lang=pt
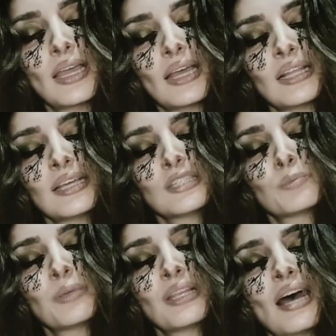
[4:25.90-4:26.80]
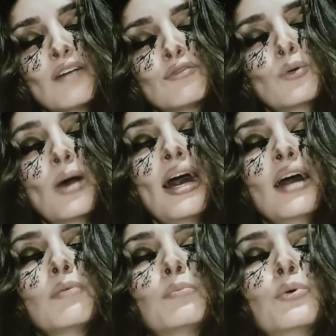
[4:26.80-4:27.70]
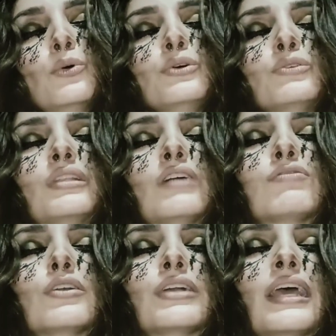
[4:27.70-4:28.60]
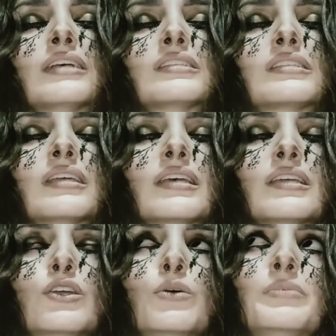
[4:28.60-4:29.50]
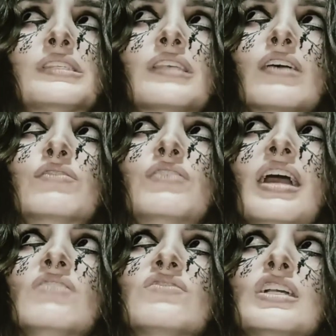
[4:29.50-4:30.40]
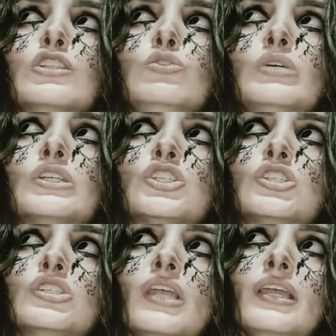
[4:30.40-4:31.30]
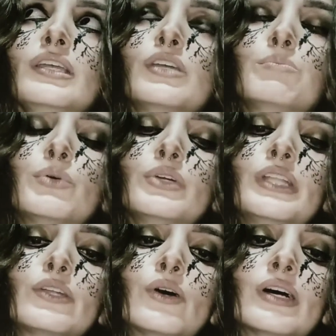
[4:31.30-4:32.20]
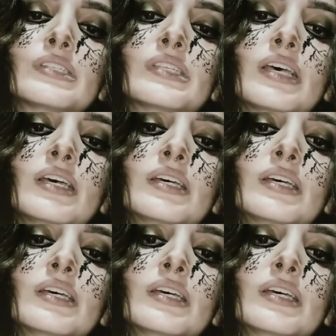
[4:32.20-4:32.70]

Ela respirava o ar puro da floresta e observava a lua cheia e poderosa.